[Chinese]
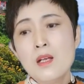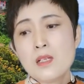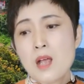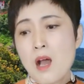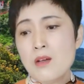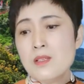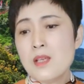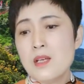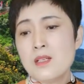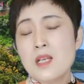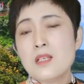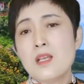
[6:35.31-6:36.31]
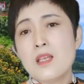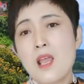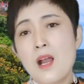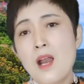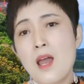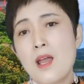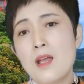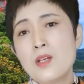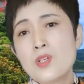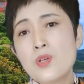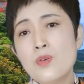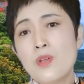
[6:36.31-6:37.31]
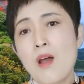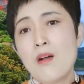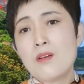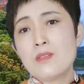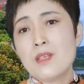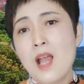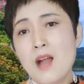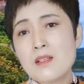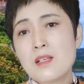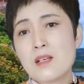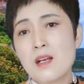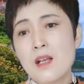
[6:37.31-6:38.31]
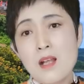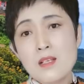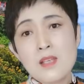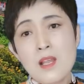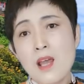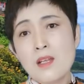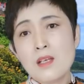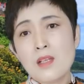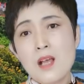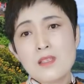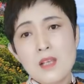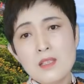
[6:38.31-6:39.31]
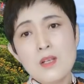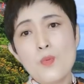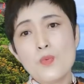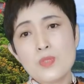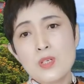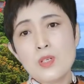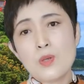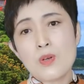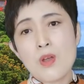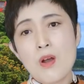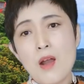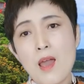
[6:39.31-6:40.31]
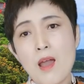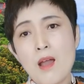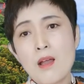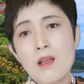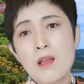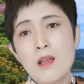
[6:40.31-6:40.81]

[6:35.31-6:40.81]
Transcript: 朝鲜这些年来受到压制，现在呢，他先进武器都有了呀。